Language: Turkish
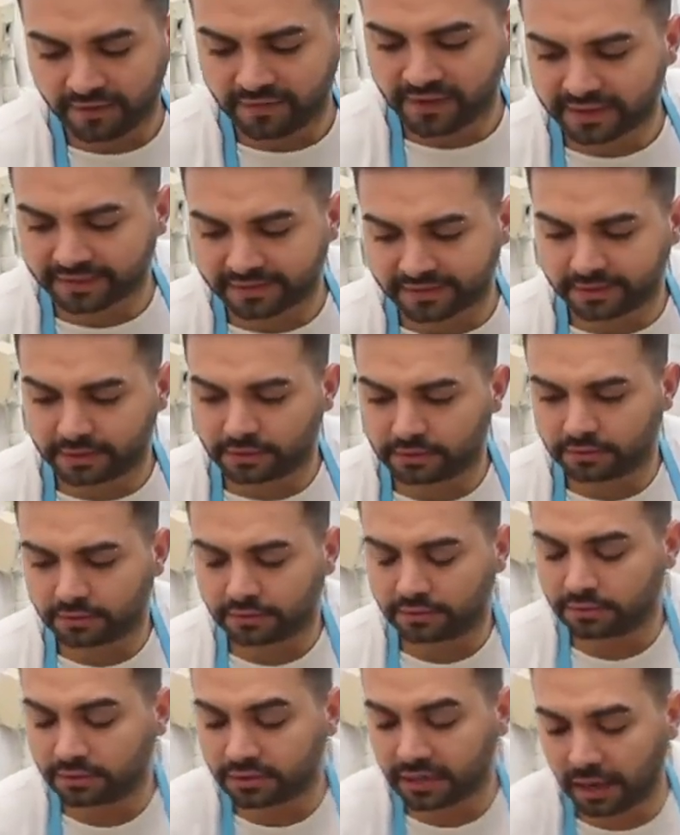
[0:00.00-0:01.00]
Evet.
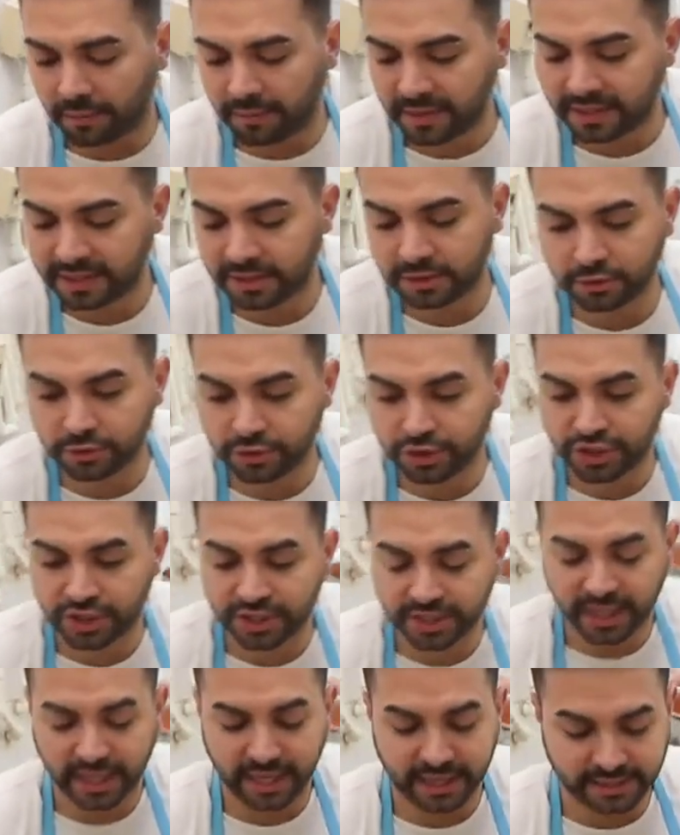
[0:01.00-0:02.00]
Rahmetli Nur
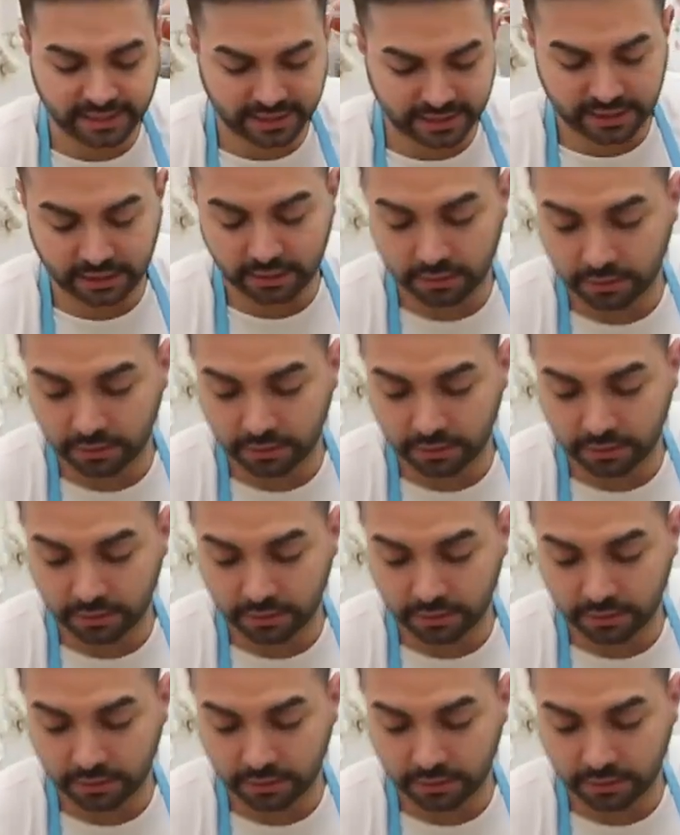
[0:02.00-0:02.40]
için de yazsın.